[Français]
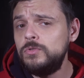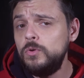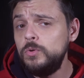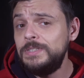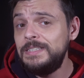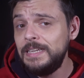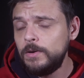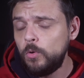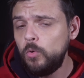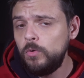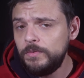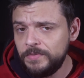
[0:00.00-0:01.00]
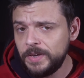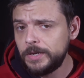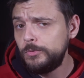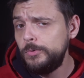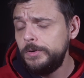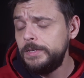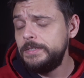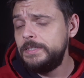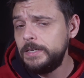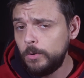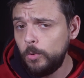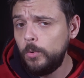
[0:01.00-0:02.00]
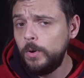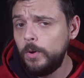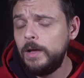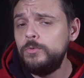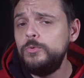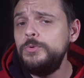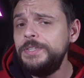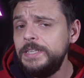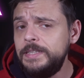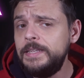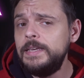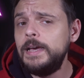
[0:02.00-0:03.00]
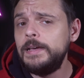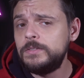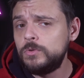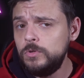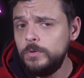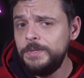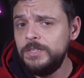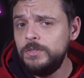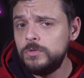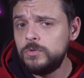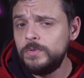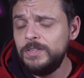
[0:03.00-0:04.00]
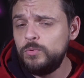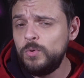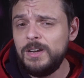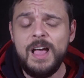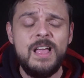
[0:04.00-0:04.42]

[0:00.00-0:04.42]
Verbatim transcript: de 0,01 unité astronomique de son étoile,